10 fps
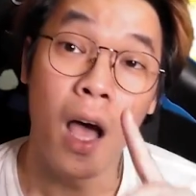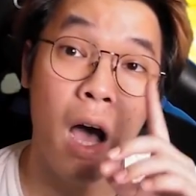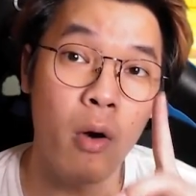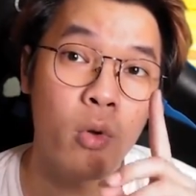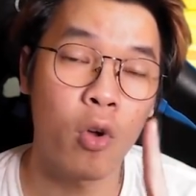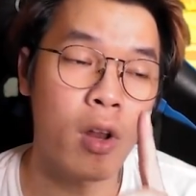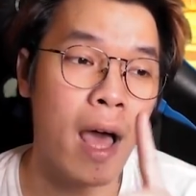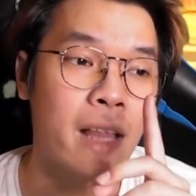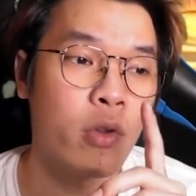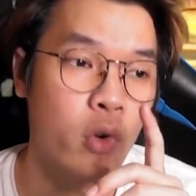
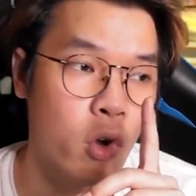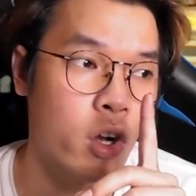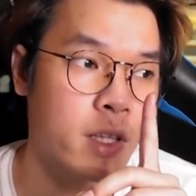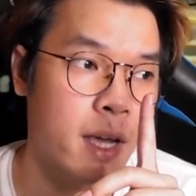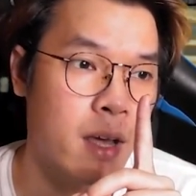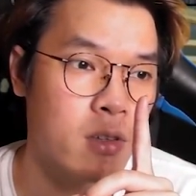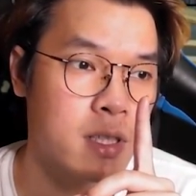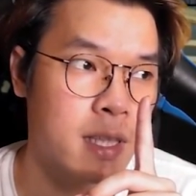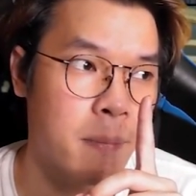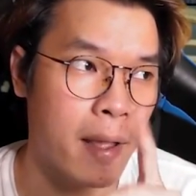Aurora atau Gord yang harus
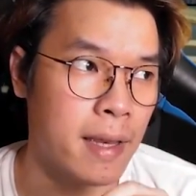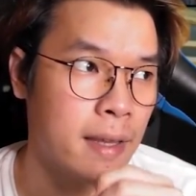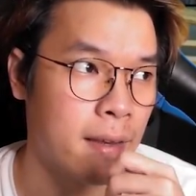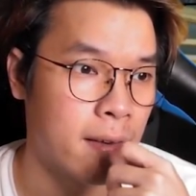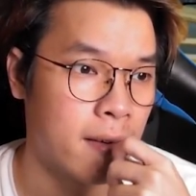kita mainin